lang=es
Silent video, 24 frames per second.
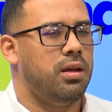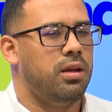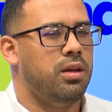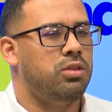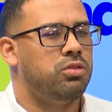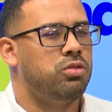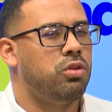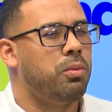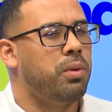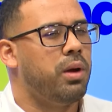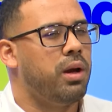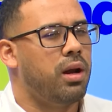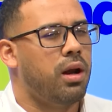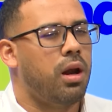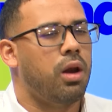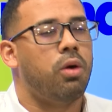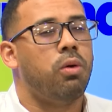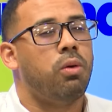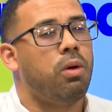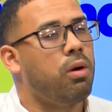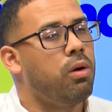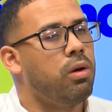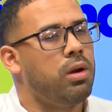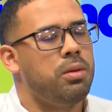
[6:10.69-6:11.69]
hizo ver a los
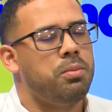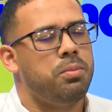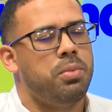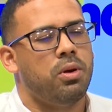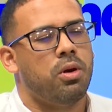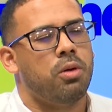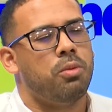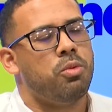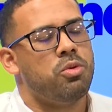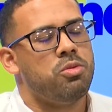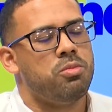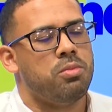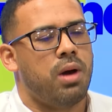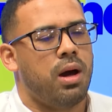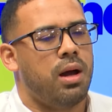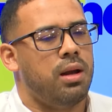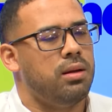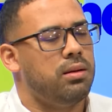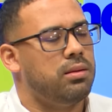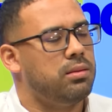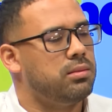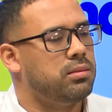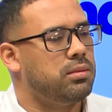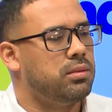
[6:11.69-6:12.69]
Juegos Olímpicos muy
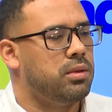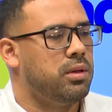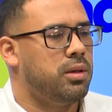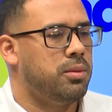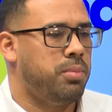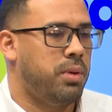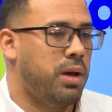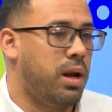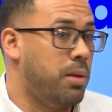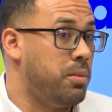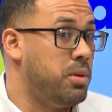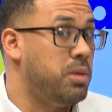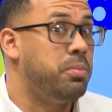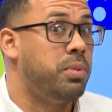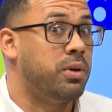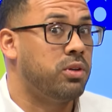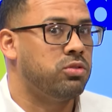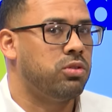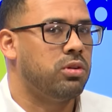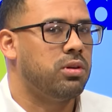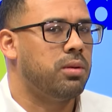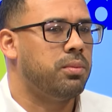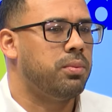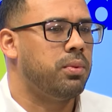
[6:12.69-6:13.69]
mal eh, para mi
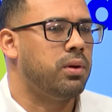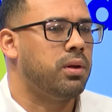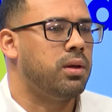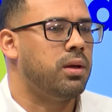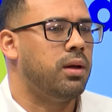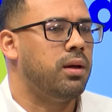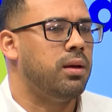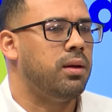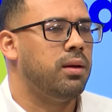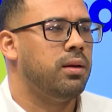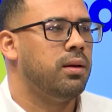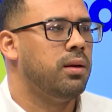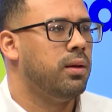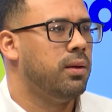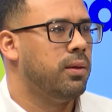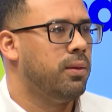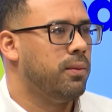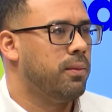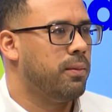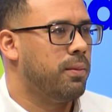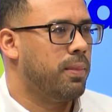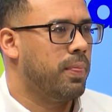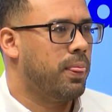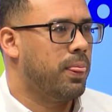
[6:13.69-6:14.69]
persona porque... Pidieron
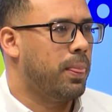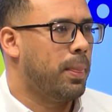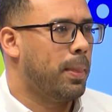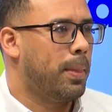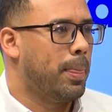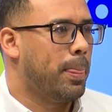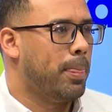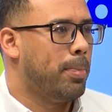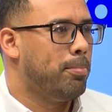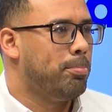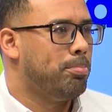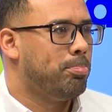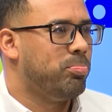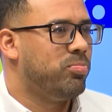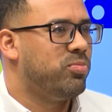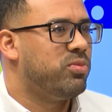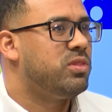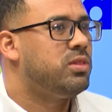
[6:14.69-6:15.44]
disculpas también.